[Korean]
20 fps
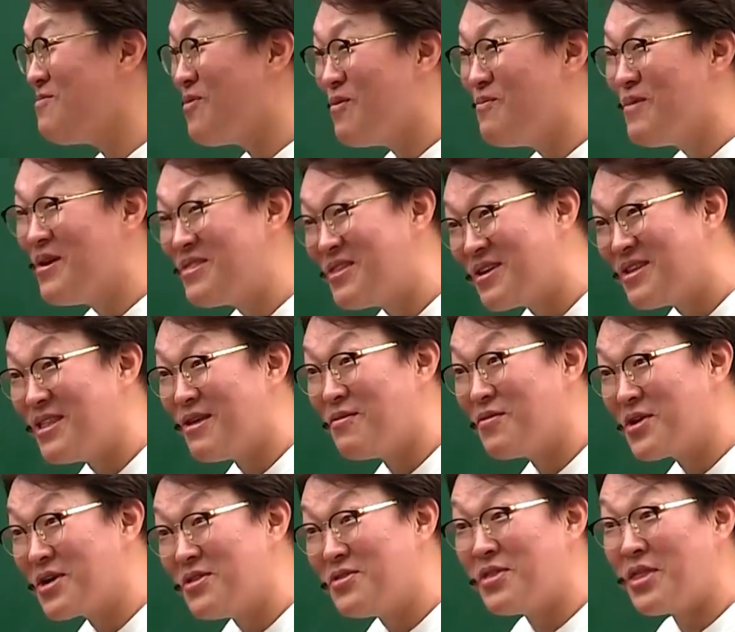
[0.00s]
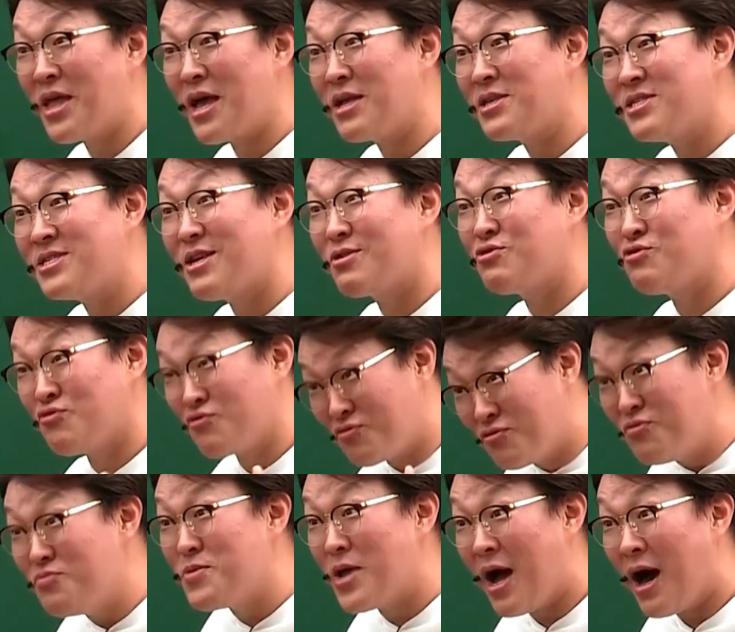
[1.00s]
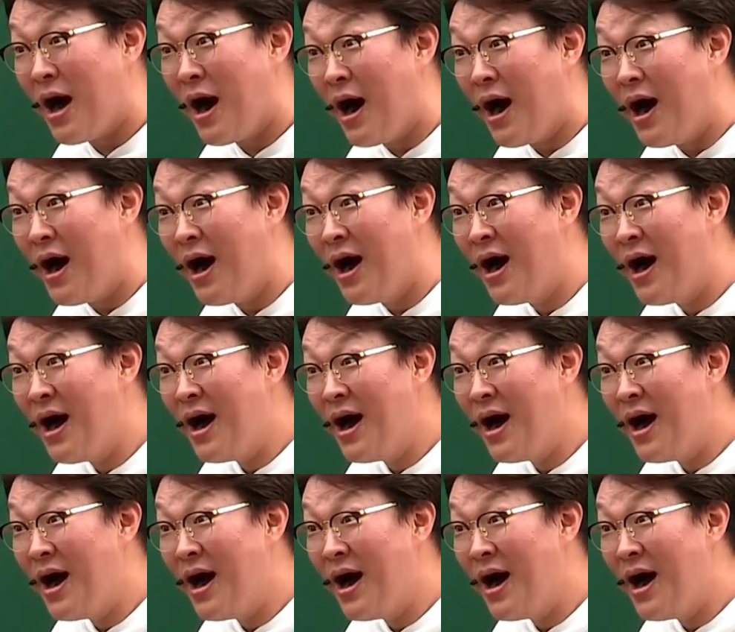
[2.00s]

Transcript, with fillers: 에못 만들어내고 이건 내가 진짜 중금이야.